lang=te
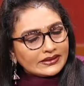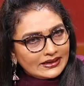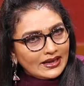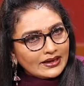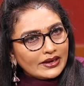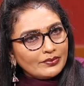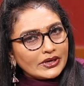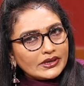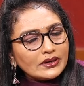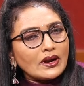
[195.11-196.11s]

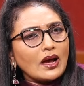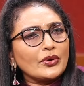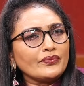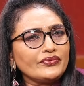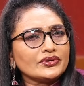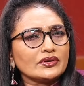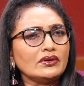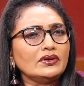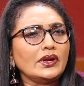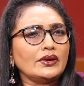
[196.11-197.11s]
ఇలాగేమిటంటే నా
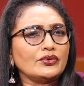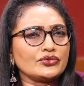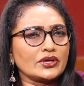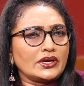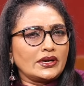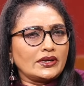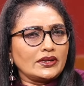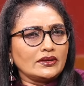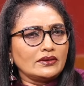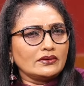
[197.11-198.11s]
ప్రొఫెషన్లో నేను వచ్చానండి
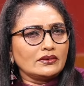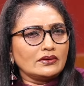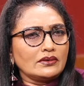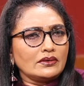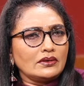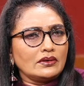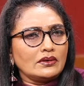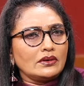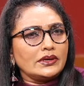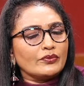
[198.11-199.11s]

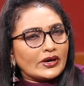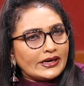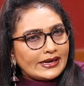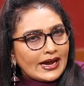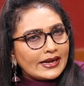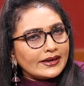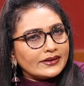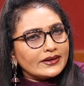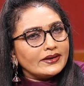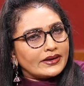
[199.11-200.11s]
ఒక
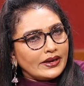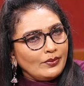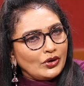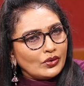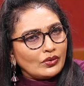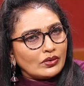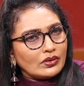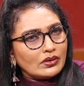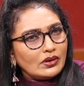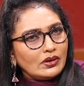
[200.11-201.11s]
డైరెక్టర్ డ్రీమ్లో
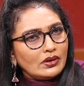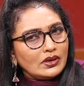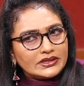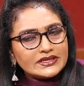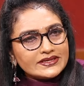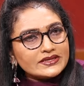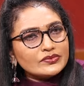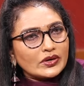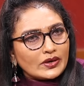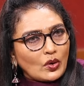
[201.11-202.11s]
దిస్ ఈజ్
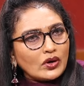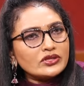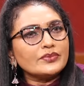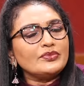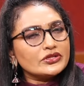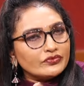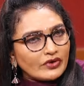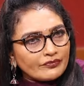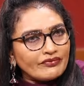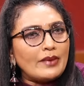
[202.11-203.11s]
ఒక కాన్సెప్ట్ ఈజ్
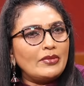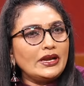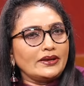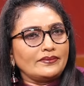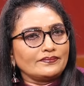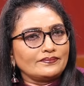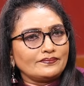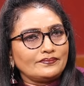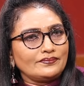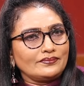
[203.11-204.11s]
వన్ ఫ్యామిలీ
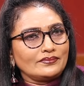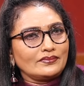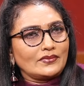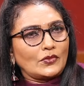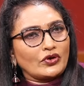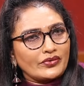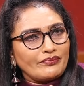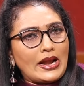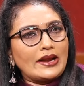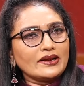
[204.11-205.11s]
ఒకరు
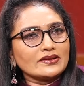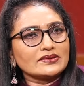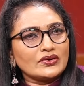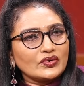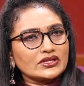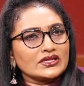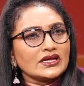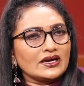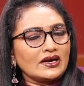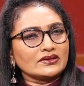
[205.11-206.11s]
ప్యాంట్ వేస్తారు ఒకరు
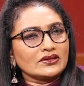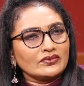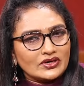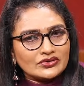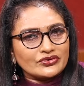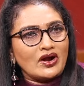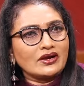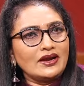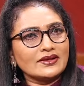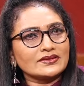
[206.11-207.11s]
చీర కడతారు ఒకరు
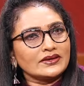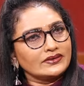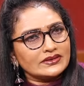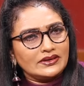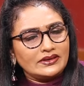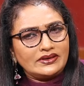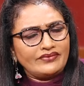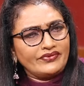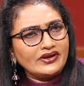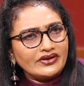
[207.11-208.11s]
షార్ట్లు వేస్తారు
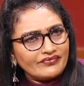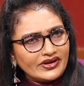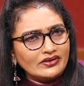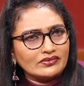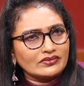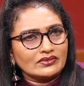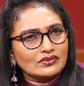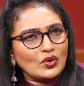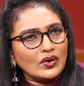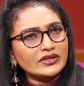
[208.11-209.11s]
డిఫరెంట్ డిఫరెంట్
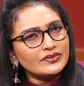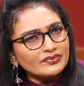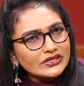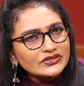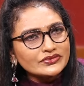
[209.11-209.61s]
కాన్సెప్ట్ ఈజ్